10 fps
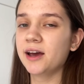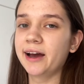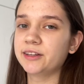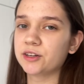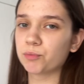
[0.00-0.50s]

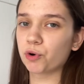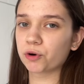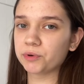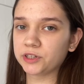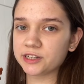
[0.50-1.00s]
Это набор
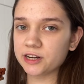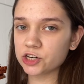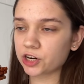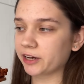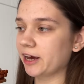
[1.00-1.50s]

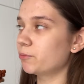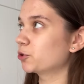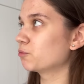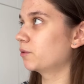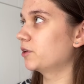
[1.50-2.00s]
Белоснежка, я
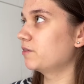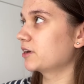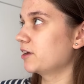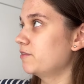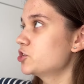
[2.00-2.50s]
потом вам,
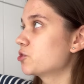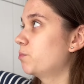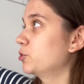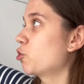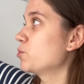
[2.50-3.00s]
наверное, вечером
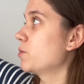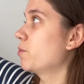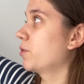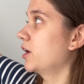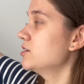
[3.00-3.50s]
подробнее
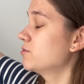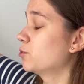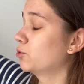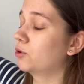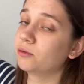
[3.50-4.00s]

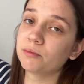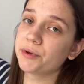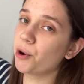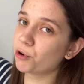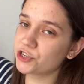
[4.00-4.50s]
попоказываю, но
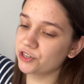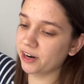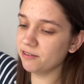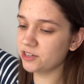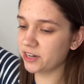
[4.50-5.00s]
мне очень
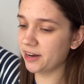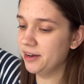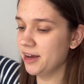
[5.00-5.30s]
нравится.